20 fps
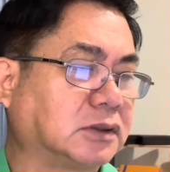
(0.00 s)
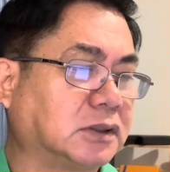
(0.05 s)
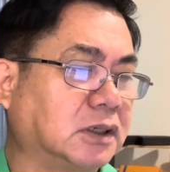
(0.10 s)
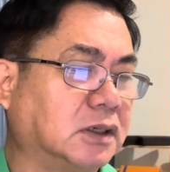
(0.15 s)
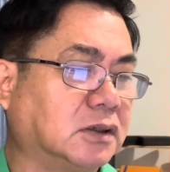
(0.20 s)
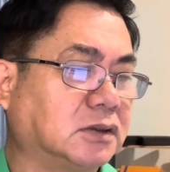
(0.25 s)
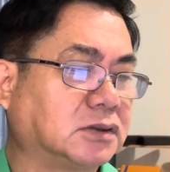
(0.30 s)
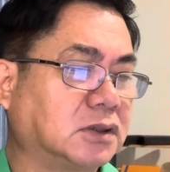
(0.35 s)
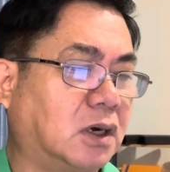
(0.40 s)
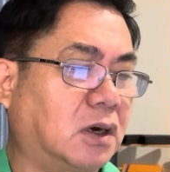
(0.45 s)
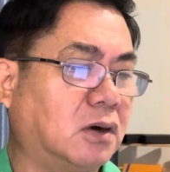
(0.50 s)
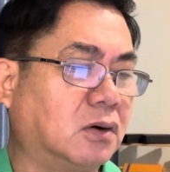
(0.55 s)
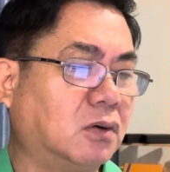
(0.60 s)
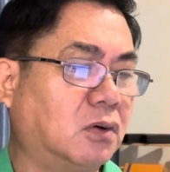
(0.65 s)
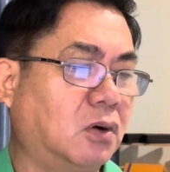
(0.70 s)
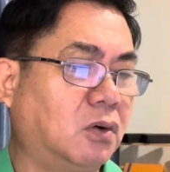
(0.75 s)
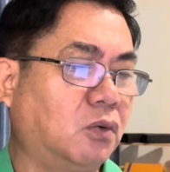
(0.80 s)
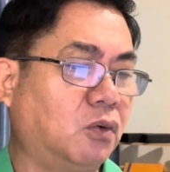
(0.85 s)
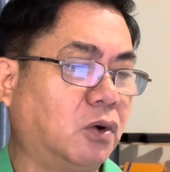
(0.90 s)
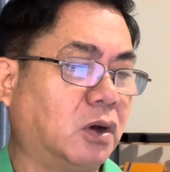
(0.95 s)
tự do
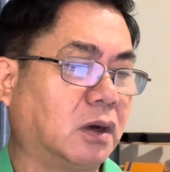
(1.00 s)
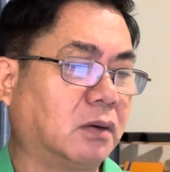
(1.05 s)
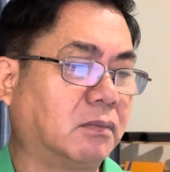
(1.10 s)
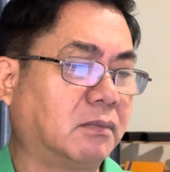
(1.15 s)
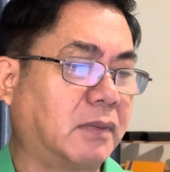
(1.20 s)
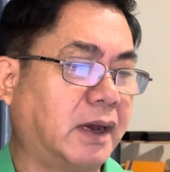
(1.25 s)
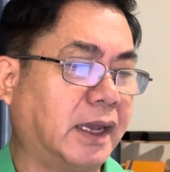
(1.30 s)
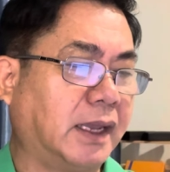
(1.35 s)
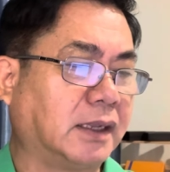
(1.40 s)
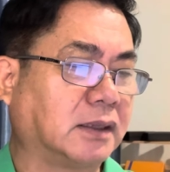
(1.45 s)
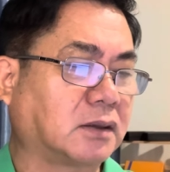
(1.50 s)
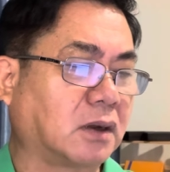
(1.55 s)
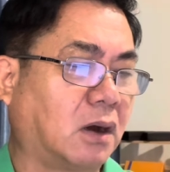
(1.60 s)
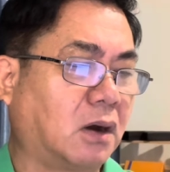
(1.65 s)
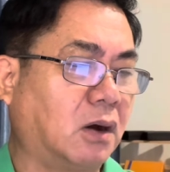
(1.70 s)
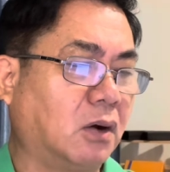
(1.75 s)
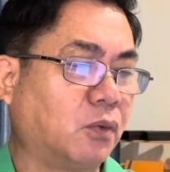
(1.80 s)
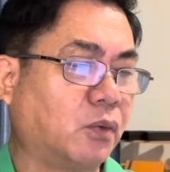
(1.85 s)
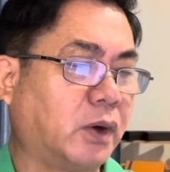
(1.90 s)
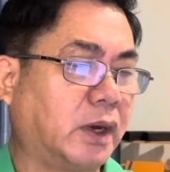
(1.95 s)
ngôn luận bày
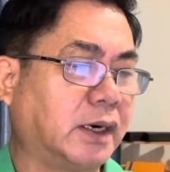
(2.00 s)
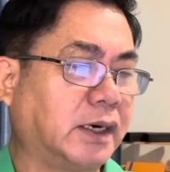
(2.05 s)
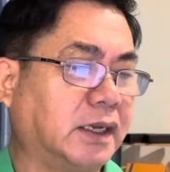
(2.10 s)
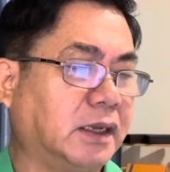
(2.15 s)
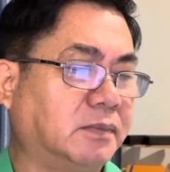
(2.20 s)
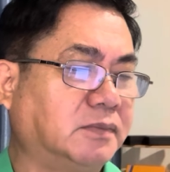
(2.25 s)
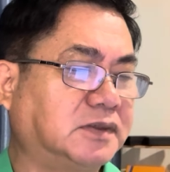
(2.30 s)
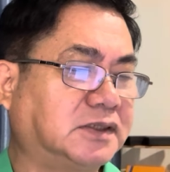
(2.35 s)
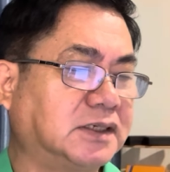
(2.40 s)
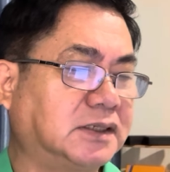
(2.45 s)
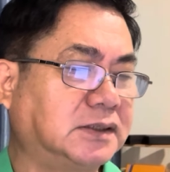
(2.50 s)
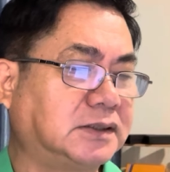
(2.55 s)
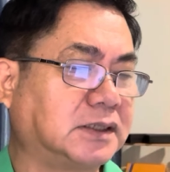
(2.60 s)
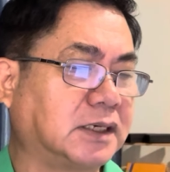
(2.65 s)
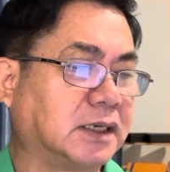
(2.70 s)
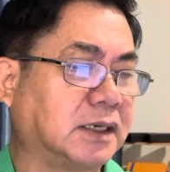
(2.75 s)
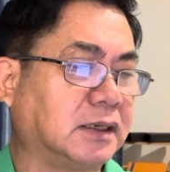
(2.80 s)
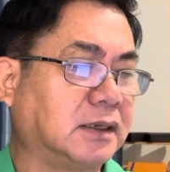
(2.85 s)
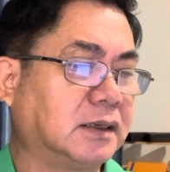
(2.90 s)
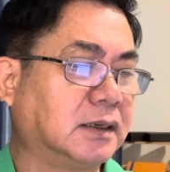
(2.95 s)
tỏ quan điểm chính
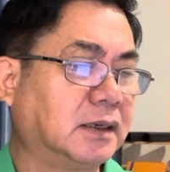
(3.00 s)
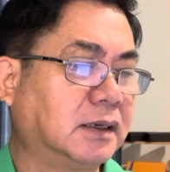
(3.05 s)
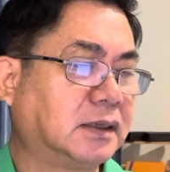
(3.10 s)
trị